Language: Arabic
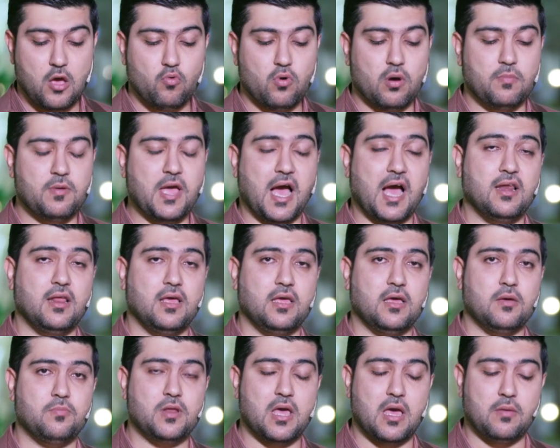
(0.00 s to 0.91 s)

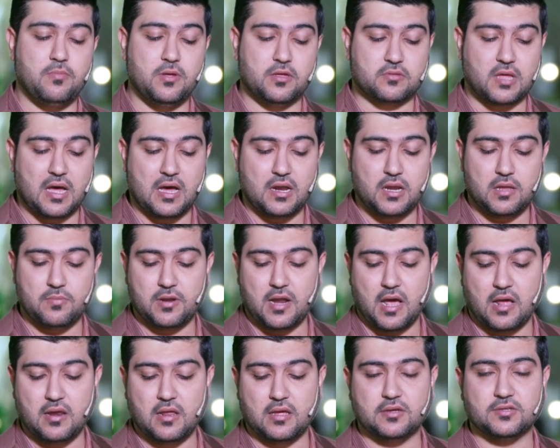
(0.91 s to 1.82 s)
وبعلي بن أبي
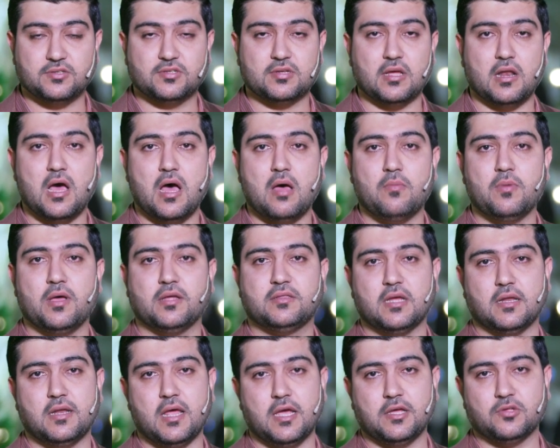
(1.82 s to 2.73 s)
طالب عليه السلام
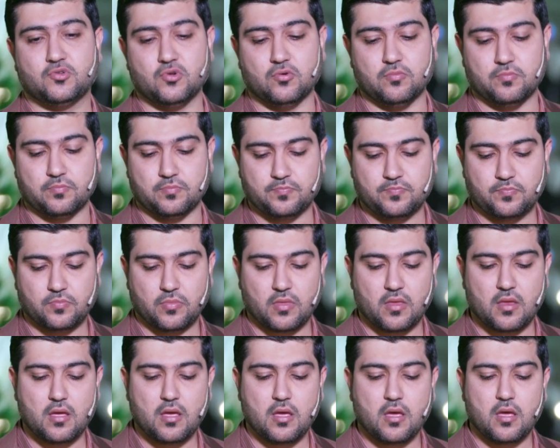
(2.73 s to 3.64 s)
اهتديتم
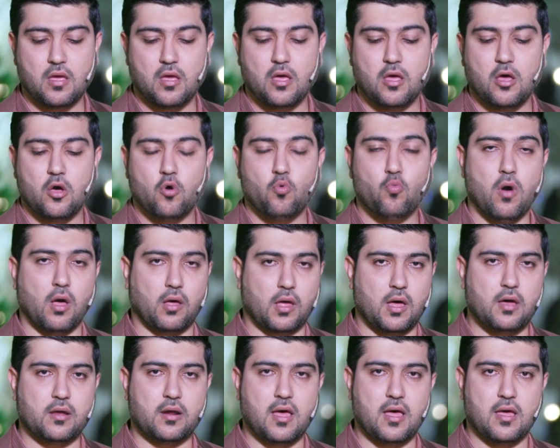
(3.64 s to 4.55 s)

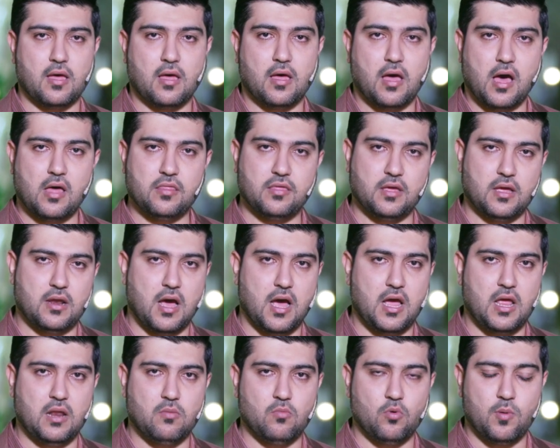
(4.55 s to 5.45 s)
وقرأ هذه
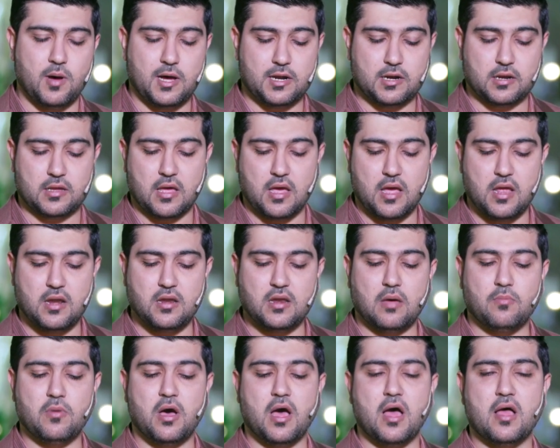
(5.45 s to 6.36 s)
الآية المباركة
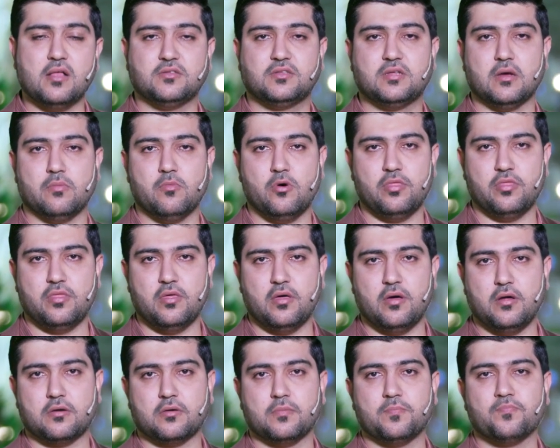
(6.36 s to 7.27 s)
إنما أنت
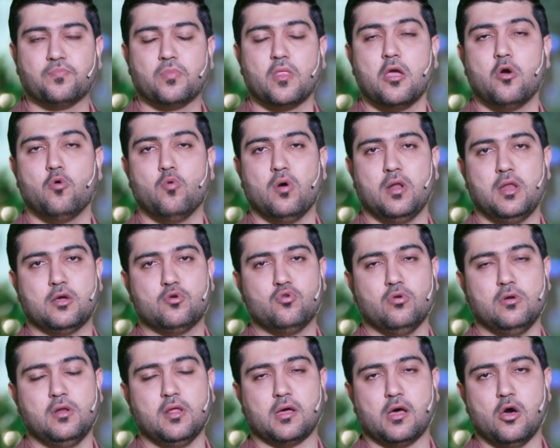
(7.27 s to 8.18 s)
منذر
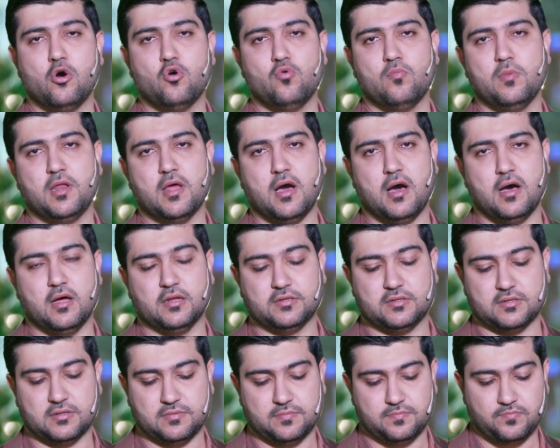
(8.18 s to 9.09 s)
ولكل قوم
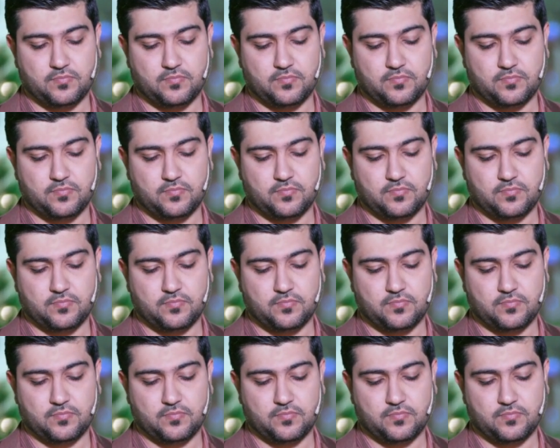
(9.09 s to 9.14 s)
هاد